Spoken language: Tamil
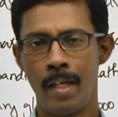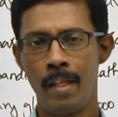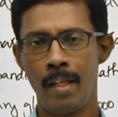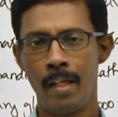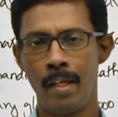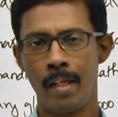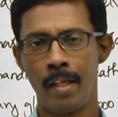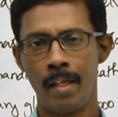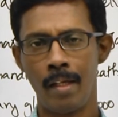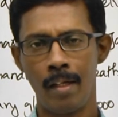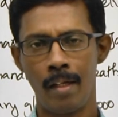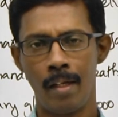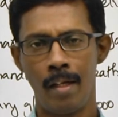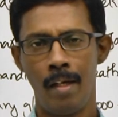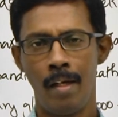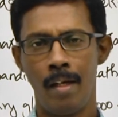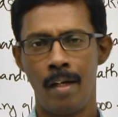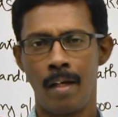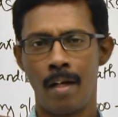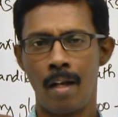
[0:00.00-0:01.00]
இது நீங்கள்
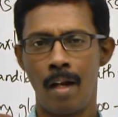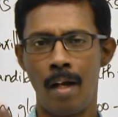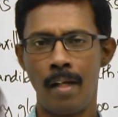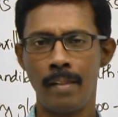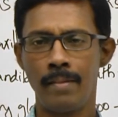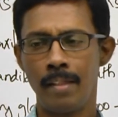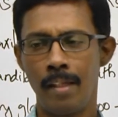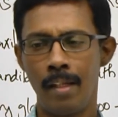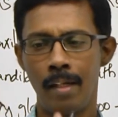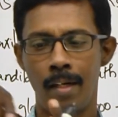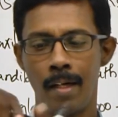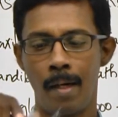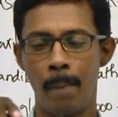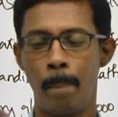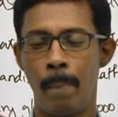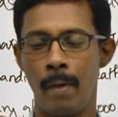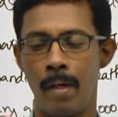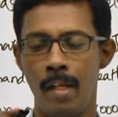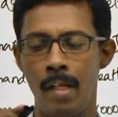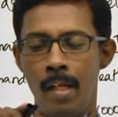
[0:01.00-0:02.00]
கிராஸில்
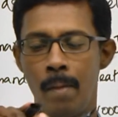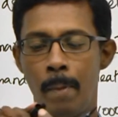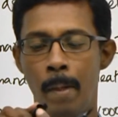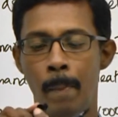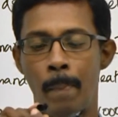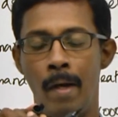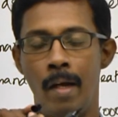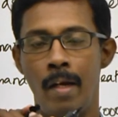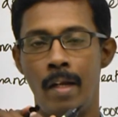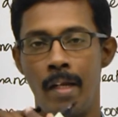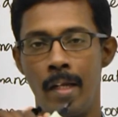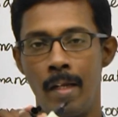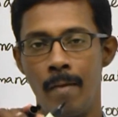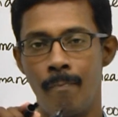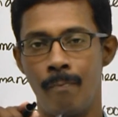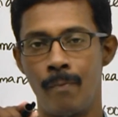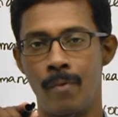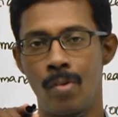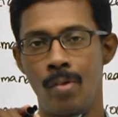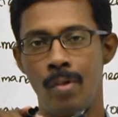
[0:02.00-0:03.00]
கட் பண்ணி இப்படி பார்க்குறீங்க
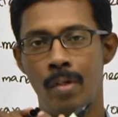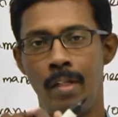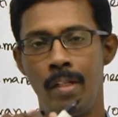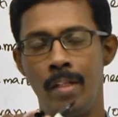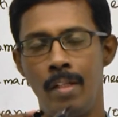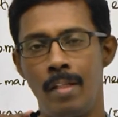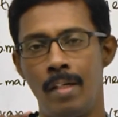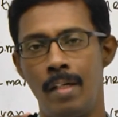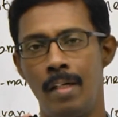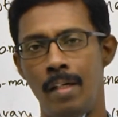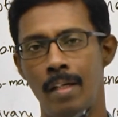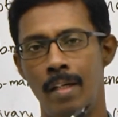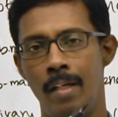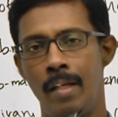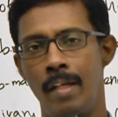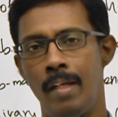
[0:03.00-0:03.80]
ஸோ இதுதான்